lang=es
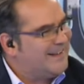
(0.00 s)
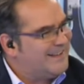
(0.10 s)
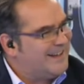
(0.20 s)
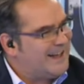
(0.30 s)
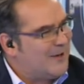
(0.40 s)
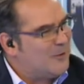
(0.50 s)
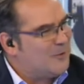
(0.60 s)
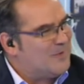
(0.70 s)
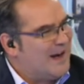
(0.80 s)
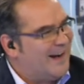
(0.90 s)
de esta
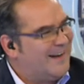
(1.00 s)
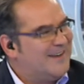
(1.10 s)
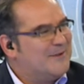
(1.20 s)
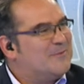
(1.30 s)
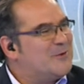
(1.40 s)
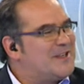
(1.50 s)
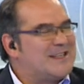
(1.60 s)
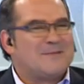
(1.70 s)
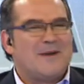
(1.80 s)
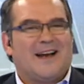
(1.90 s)
columna. Muchísimas